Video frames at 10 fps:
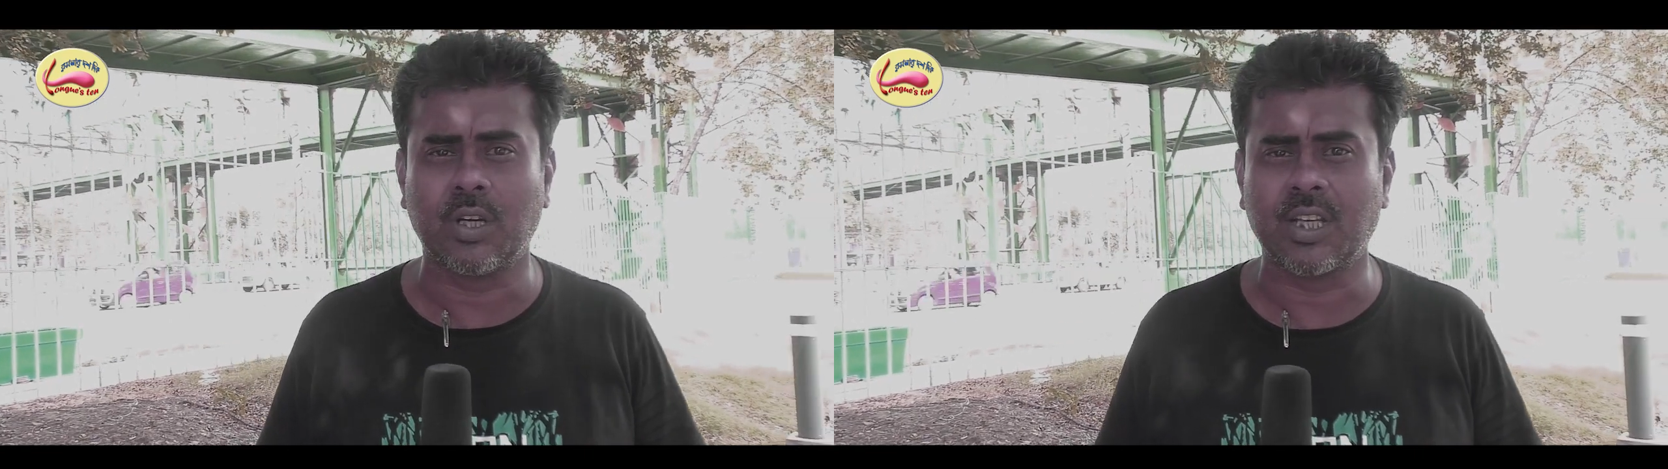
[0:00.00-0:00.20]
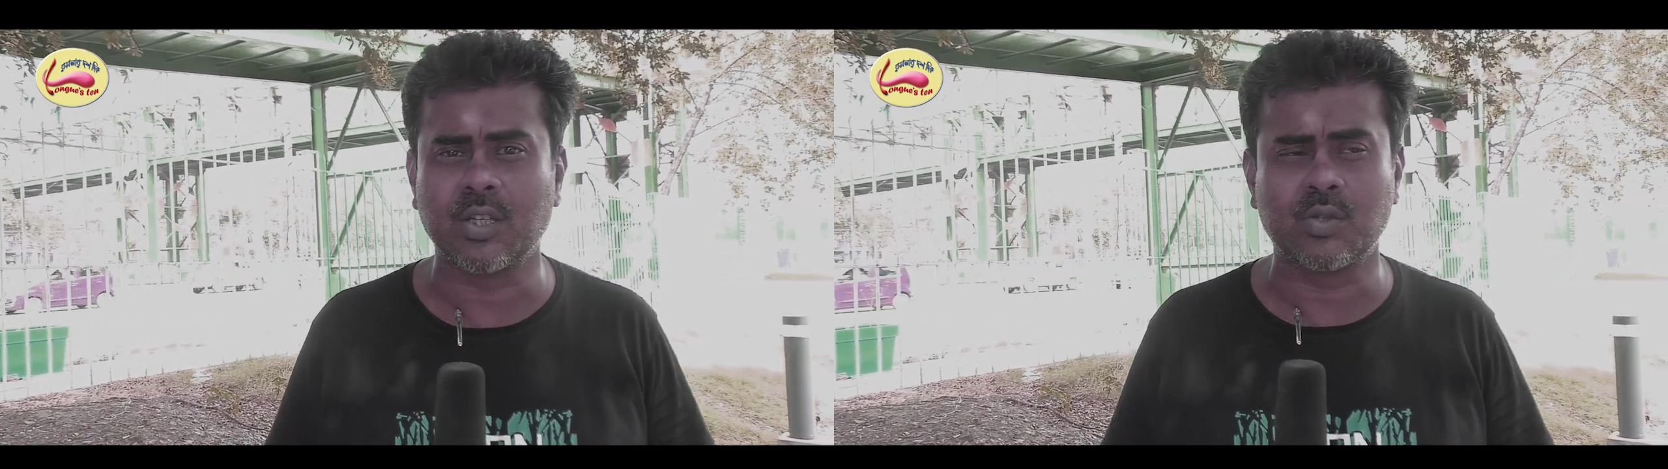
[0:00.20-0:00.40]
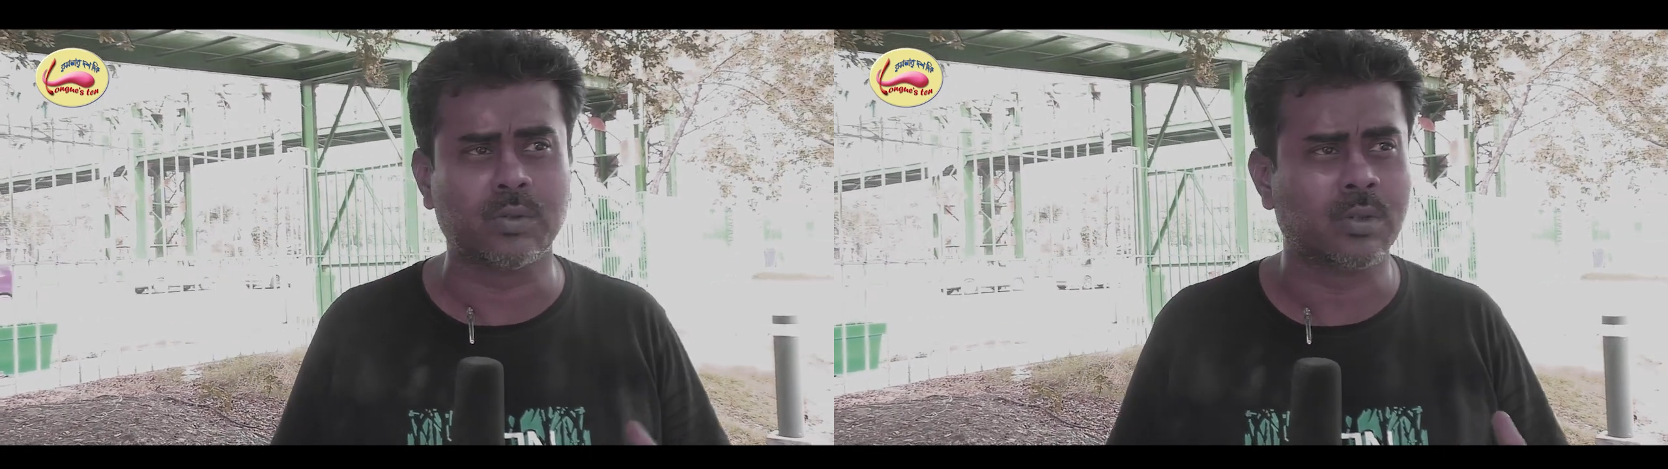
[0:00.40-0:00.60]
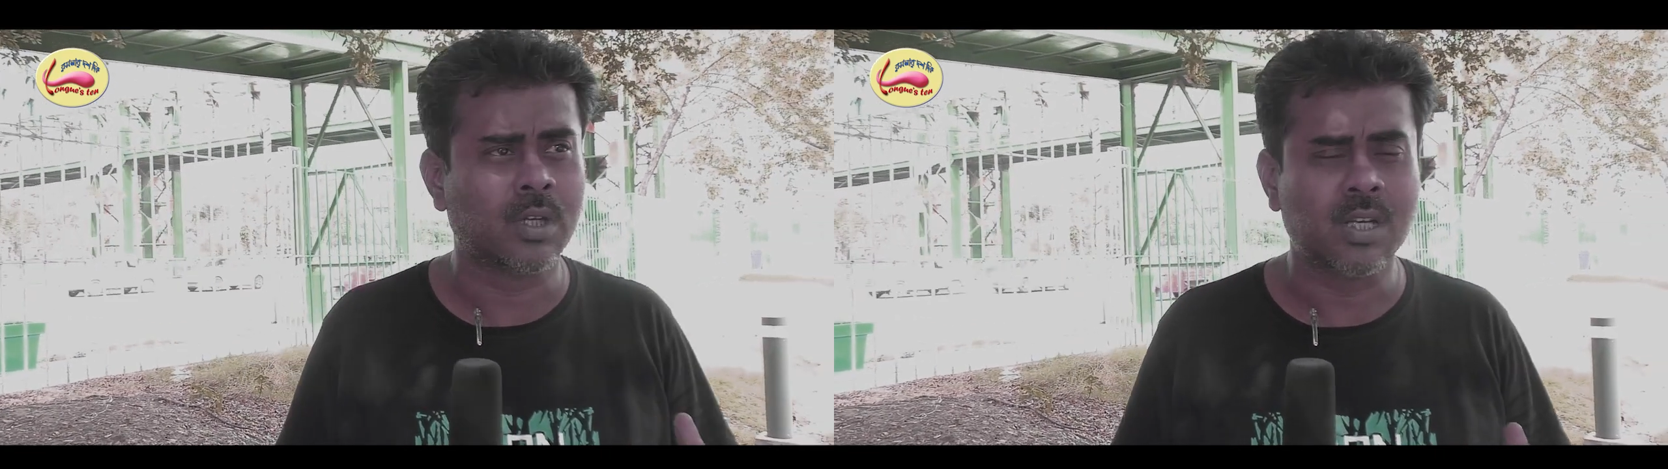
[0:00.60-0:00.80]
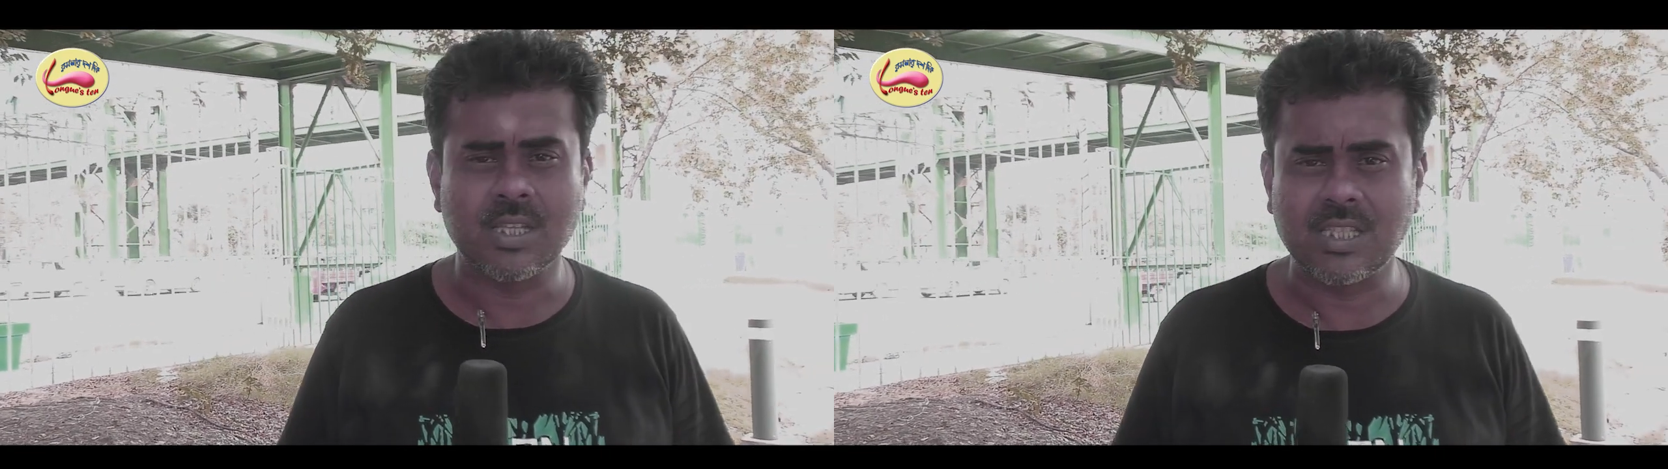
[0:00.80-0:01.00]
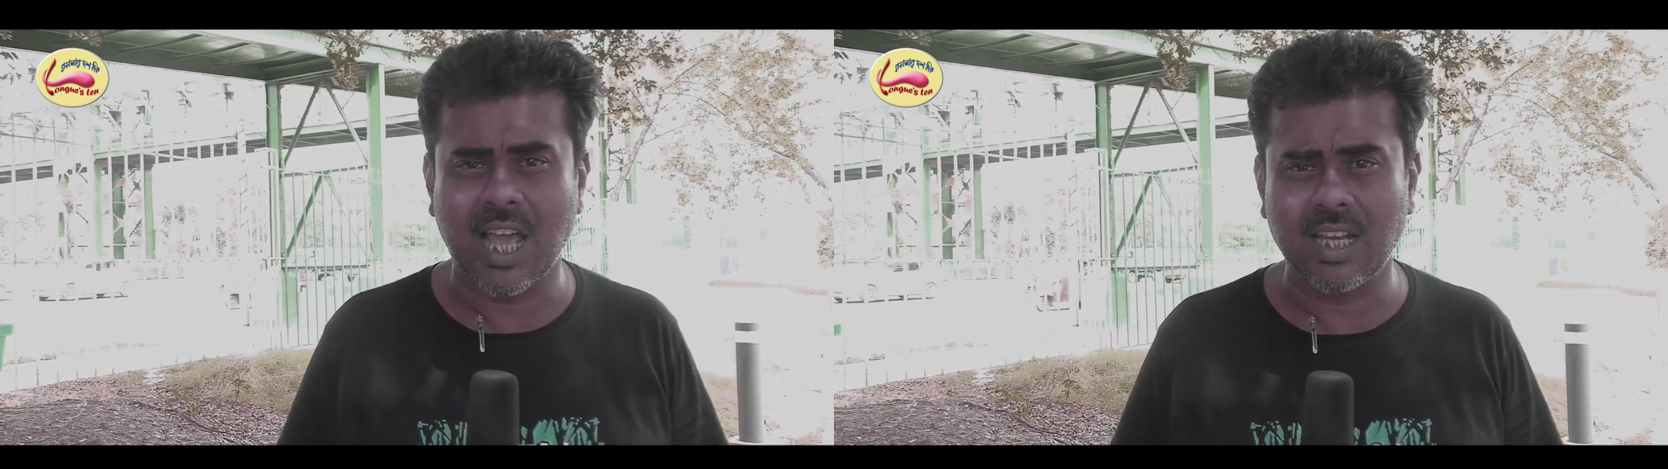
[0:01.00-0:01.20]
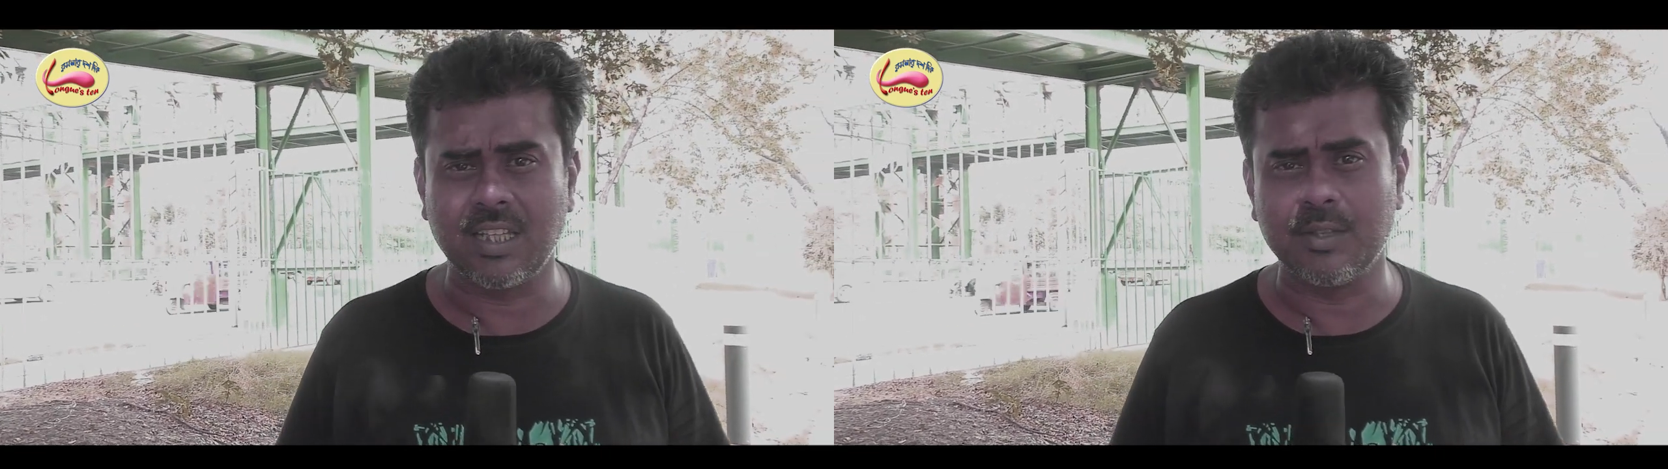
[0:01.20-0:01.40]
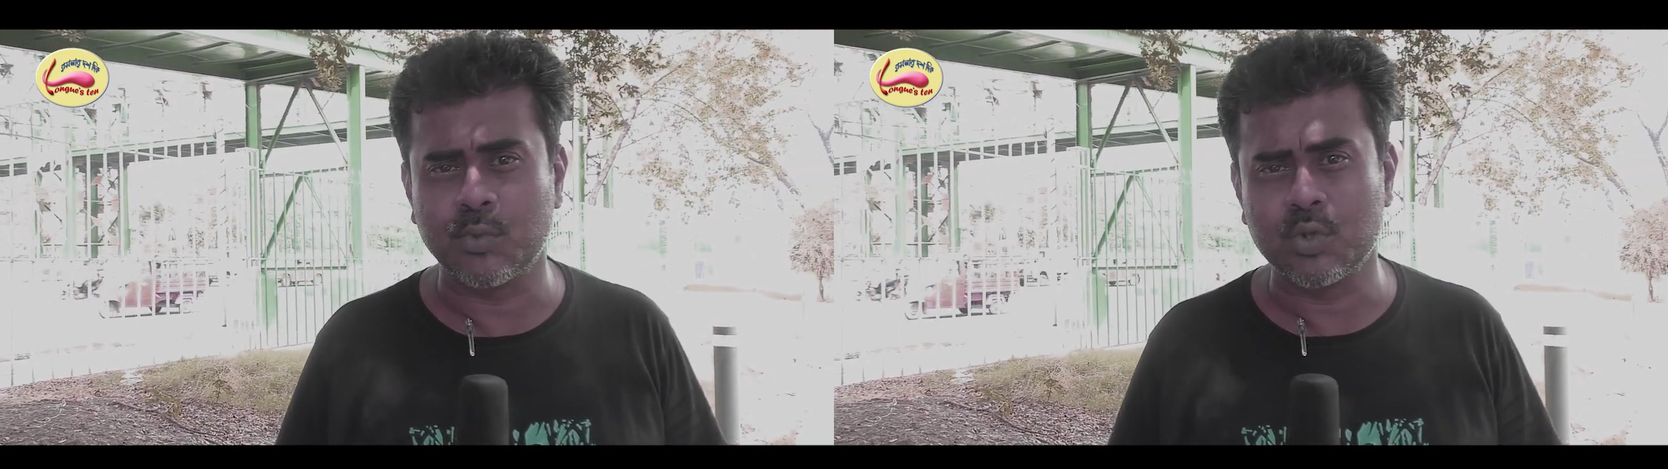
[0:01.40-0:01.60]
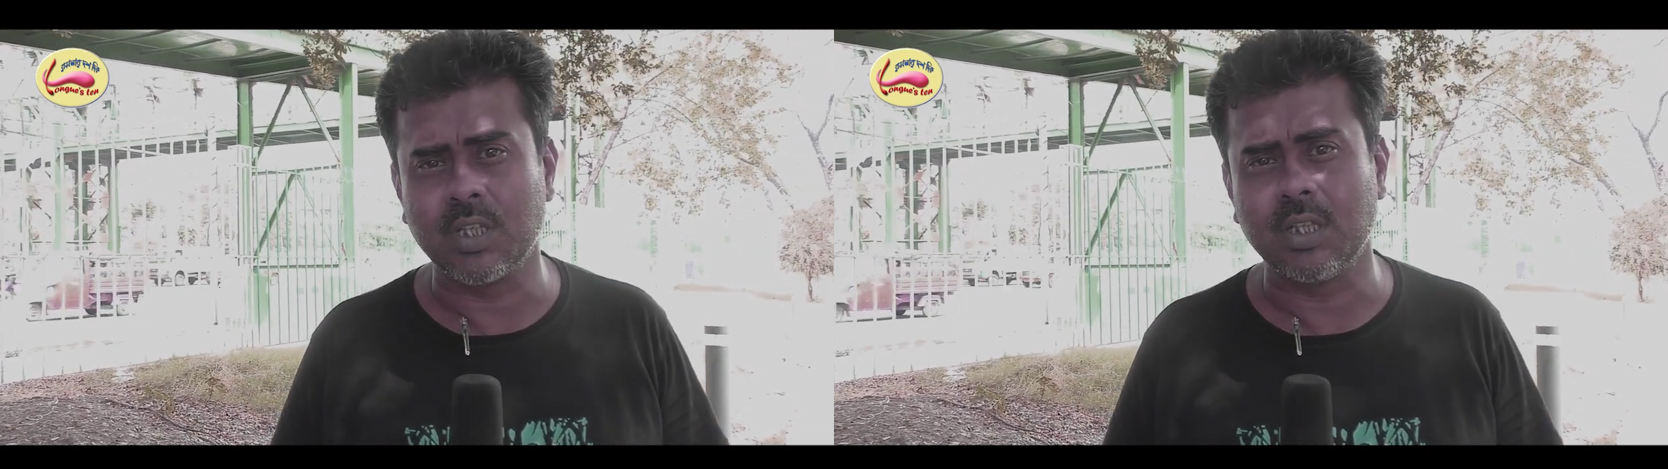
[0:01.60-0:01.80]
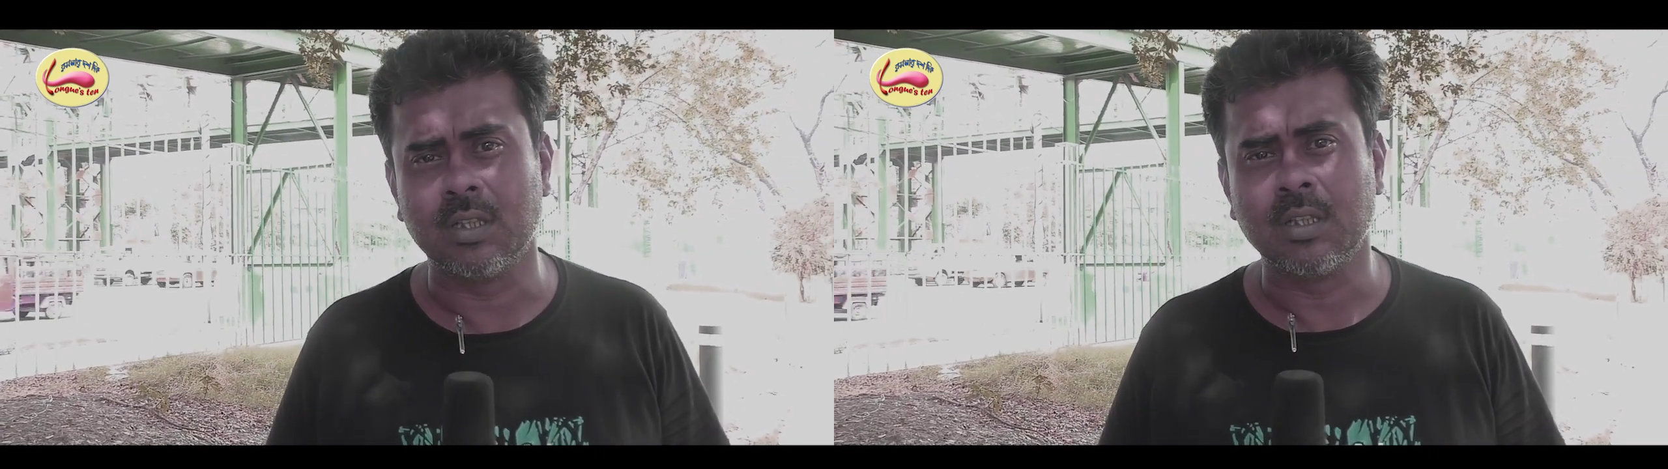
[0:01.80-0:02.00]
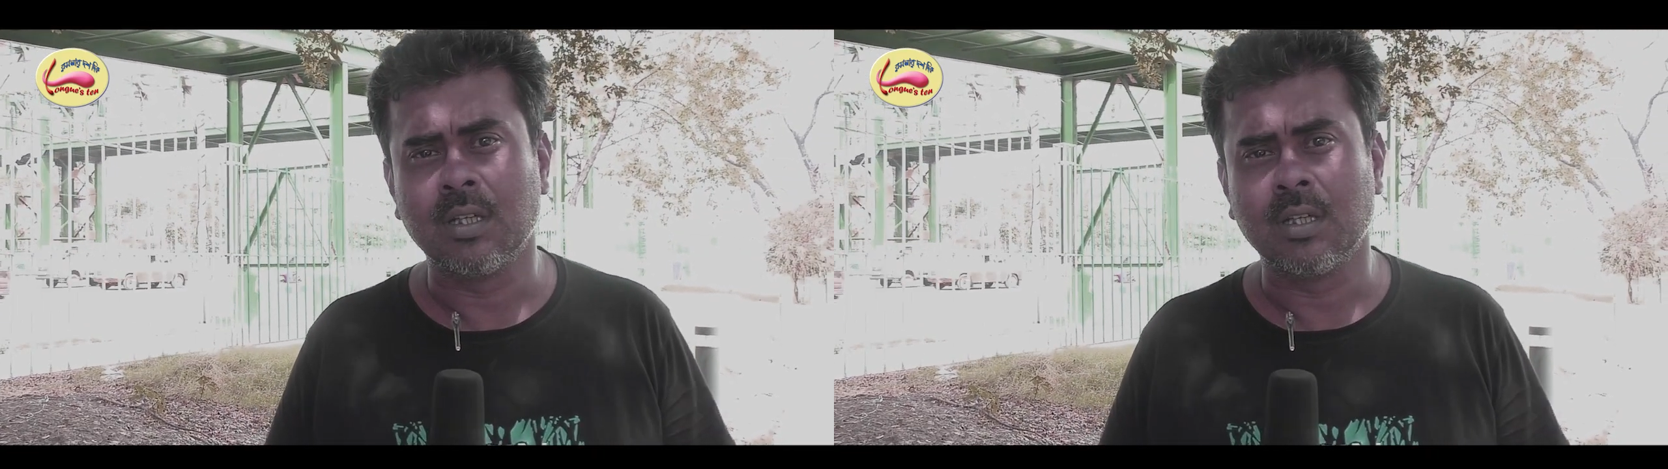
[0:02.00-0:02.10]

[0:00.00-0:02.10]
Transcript: অনেক কিছু জানি বুঝি